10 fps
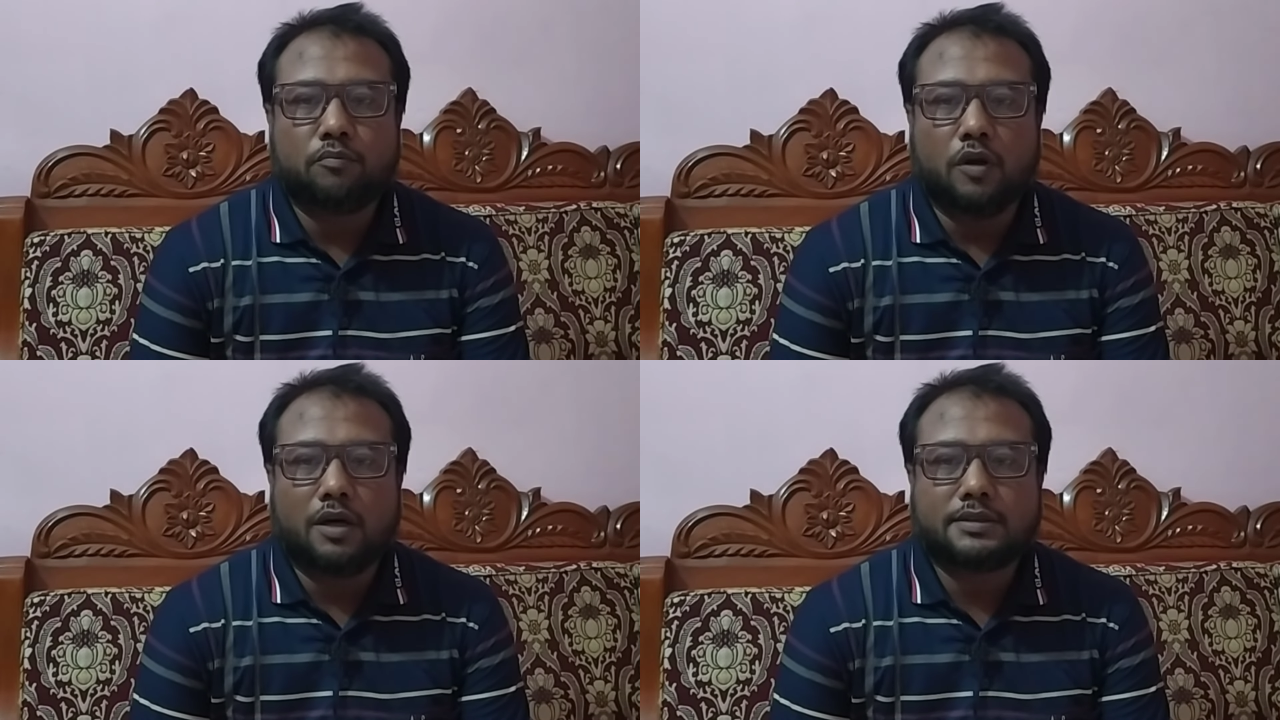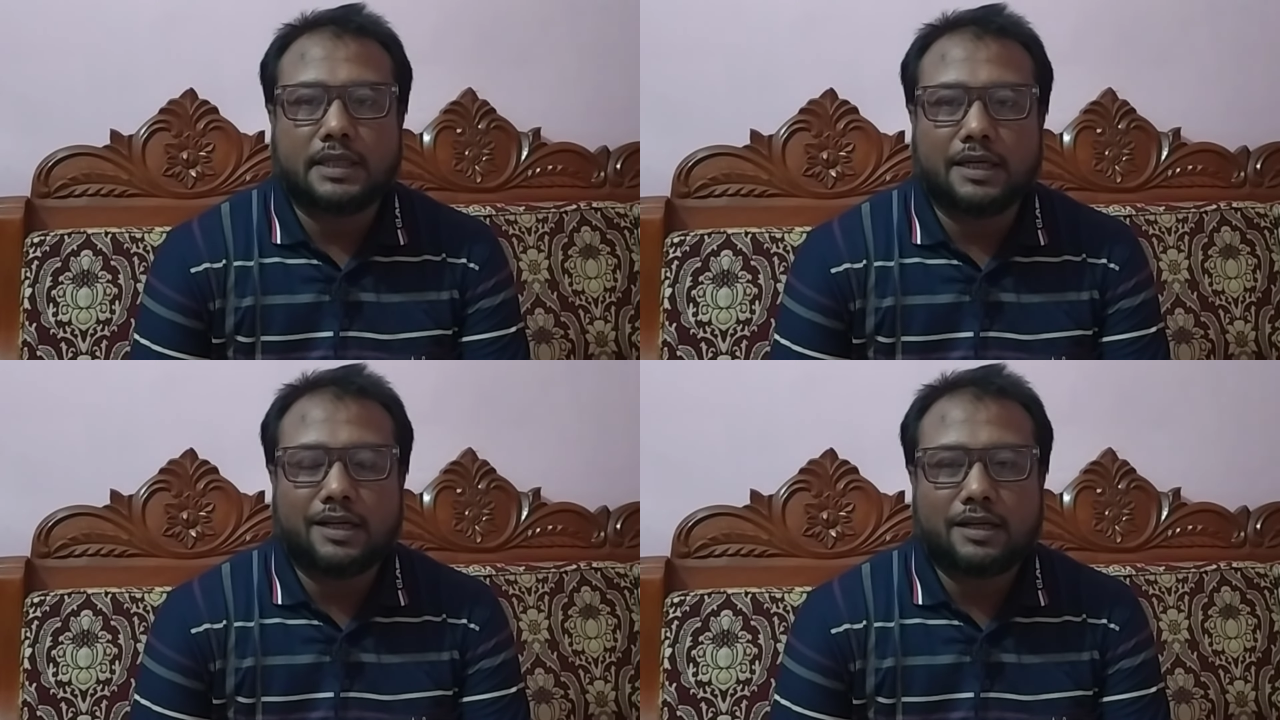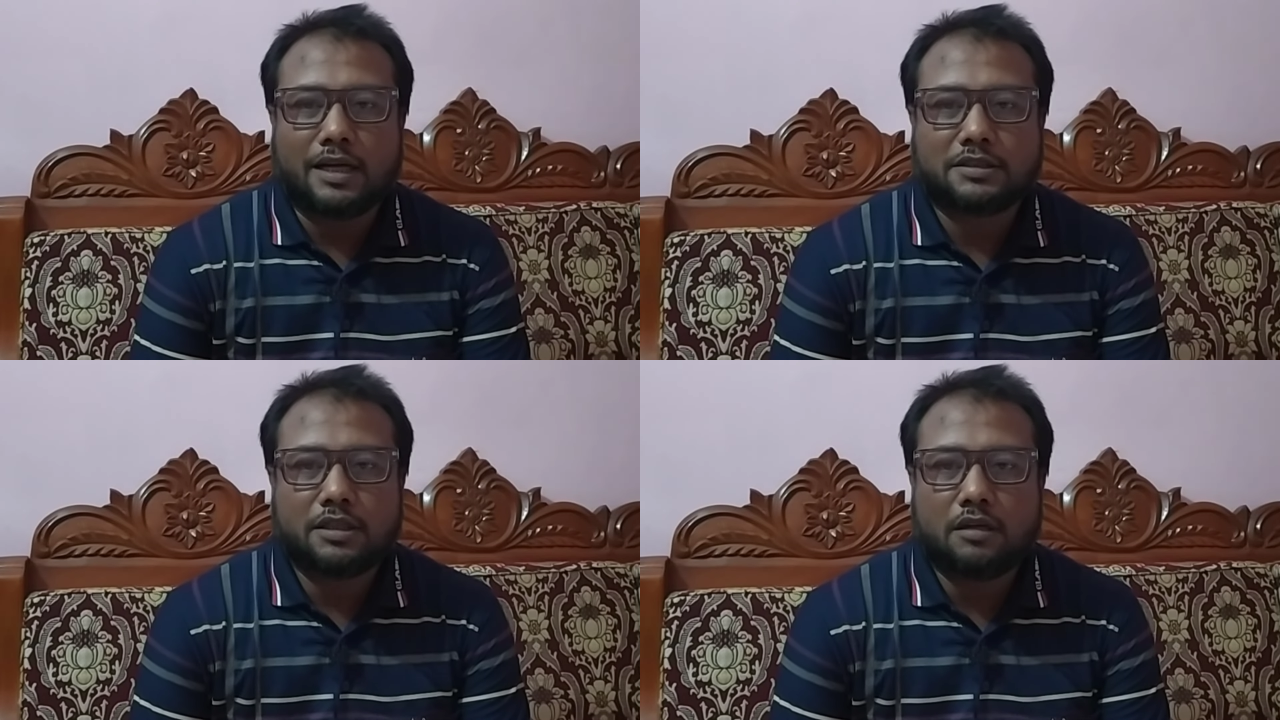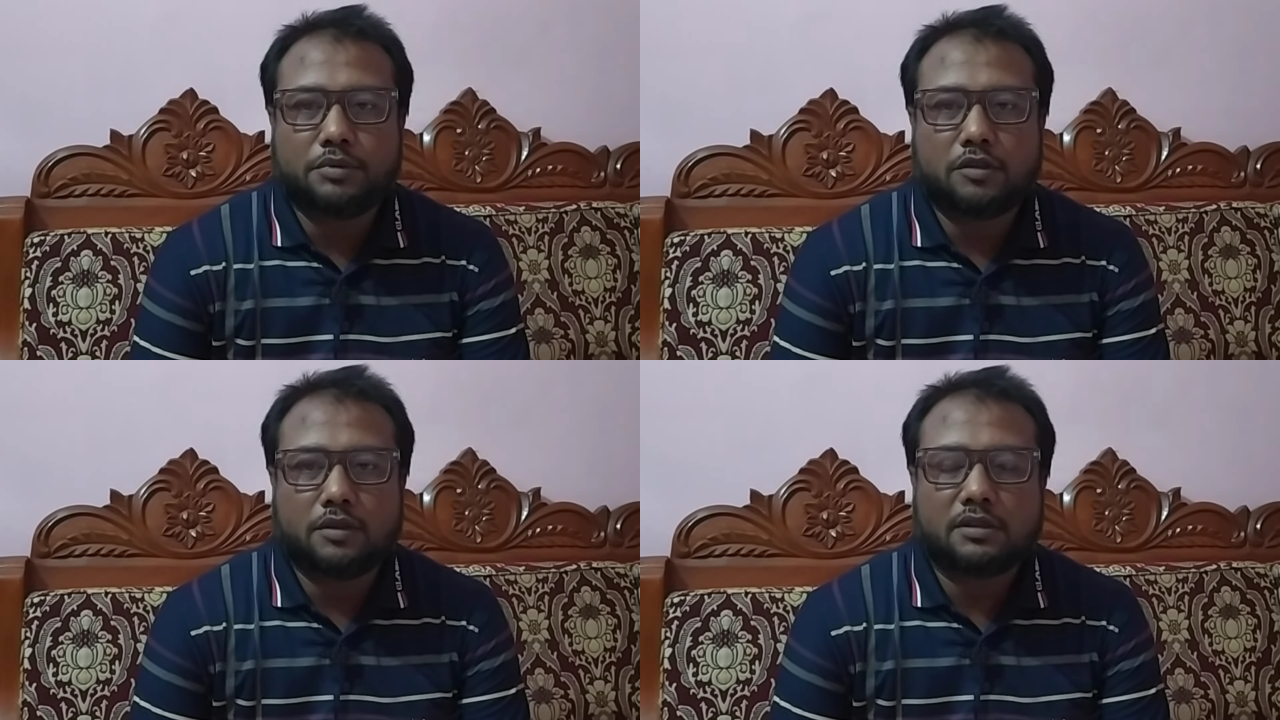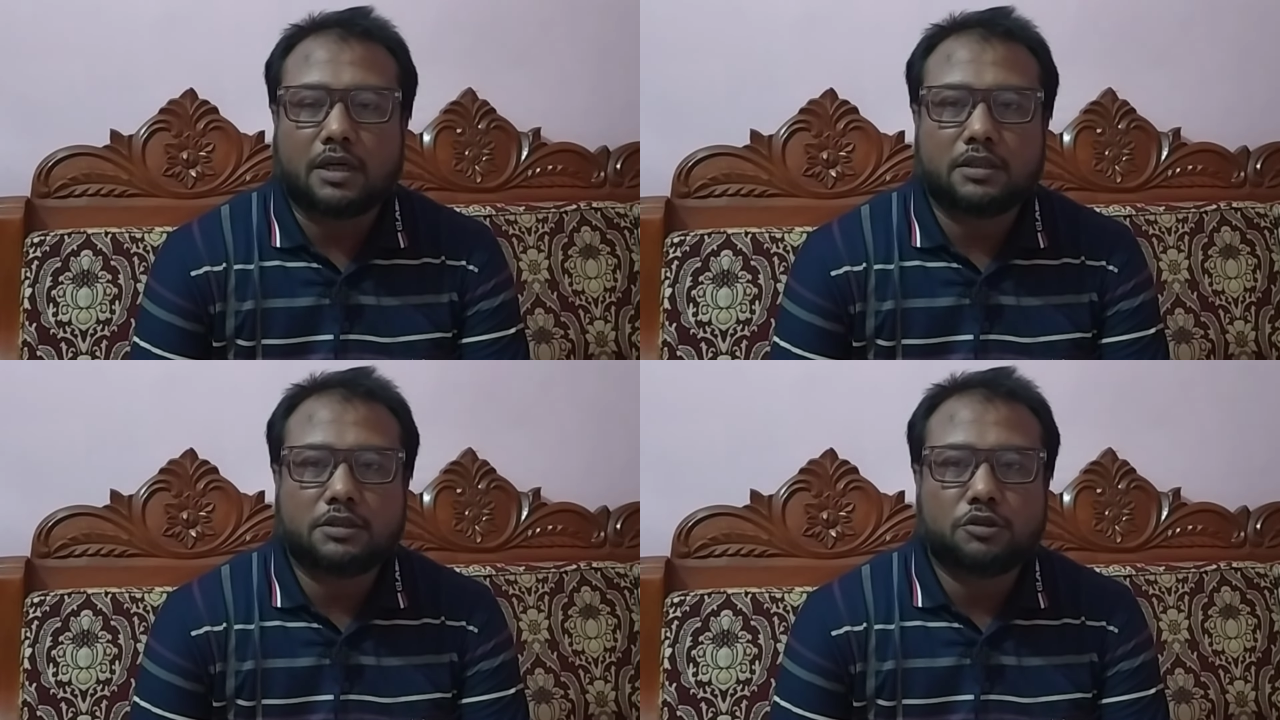ব্লগ চ্যানেলের আজকের এই ভিডিওটি
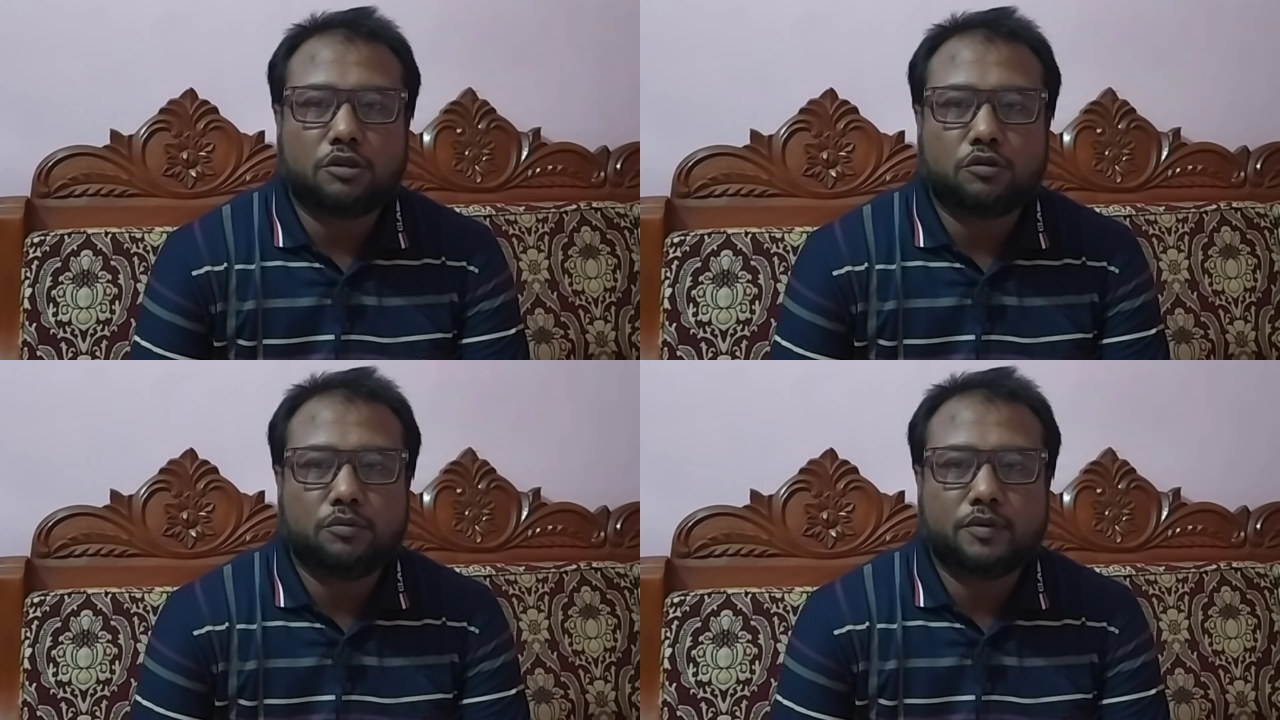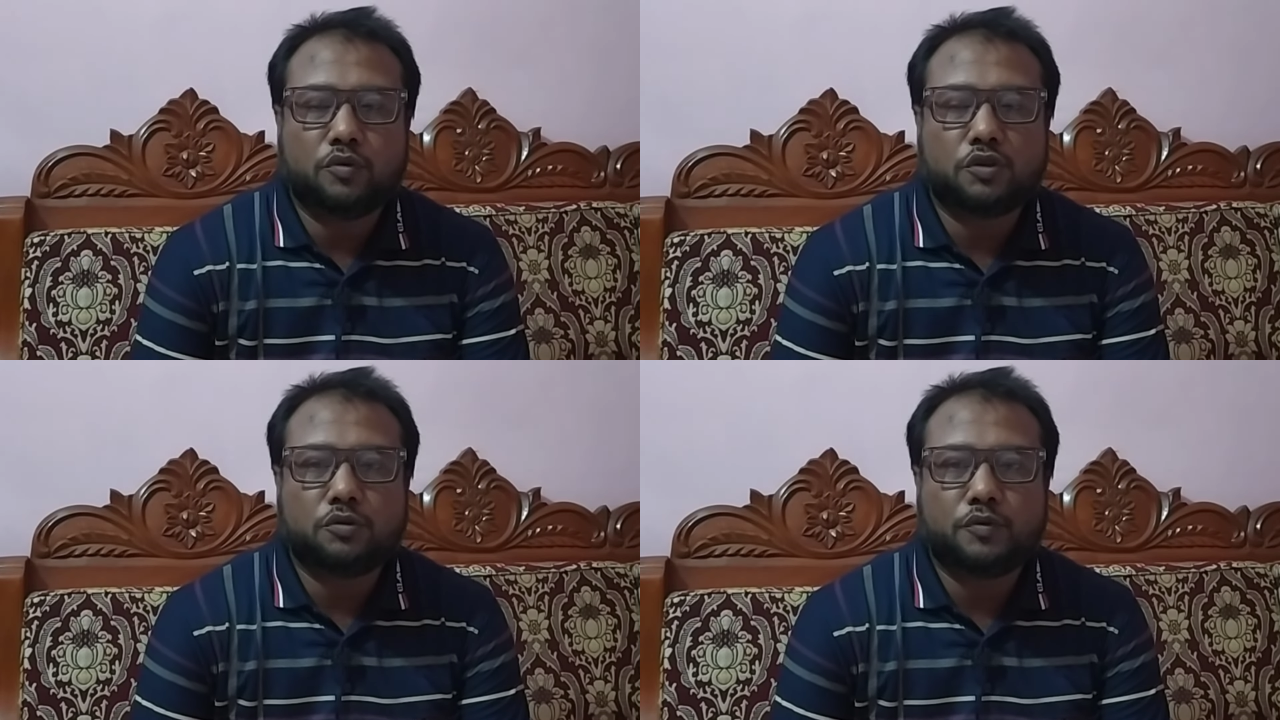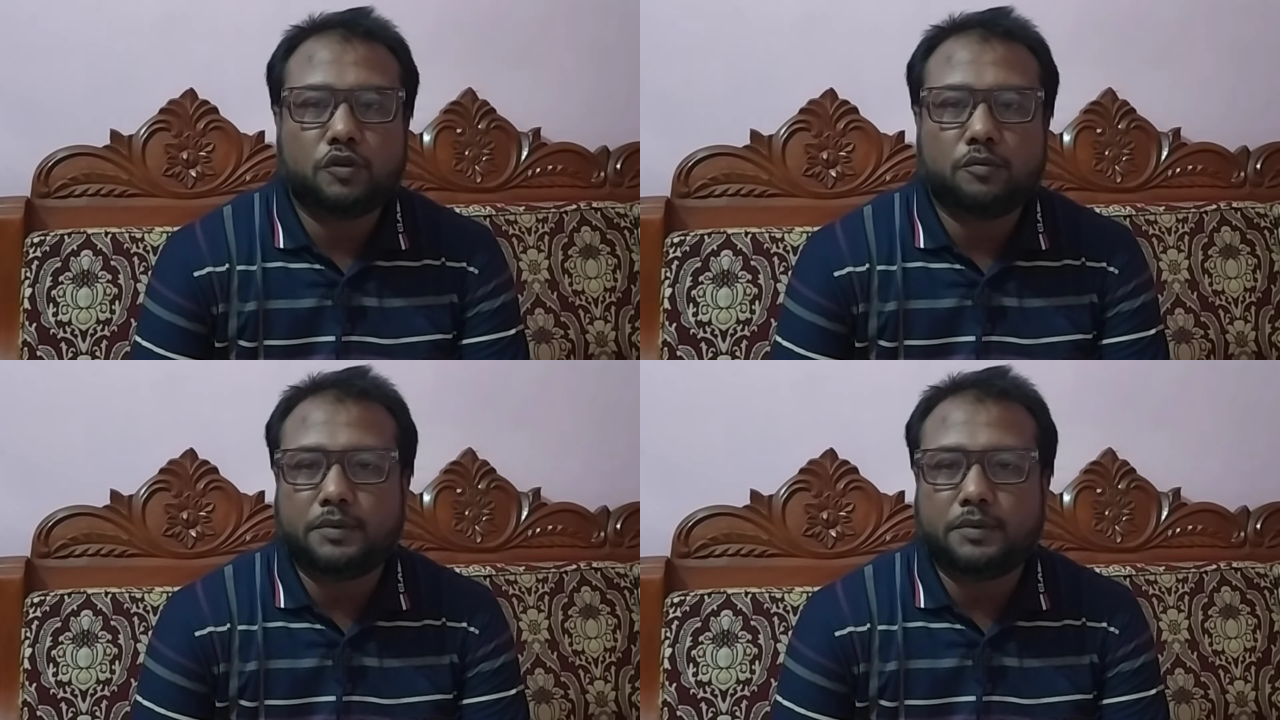তাদের জন্য খুবই গুরুত্বপূর্ণ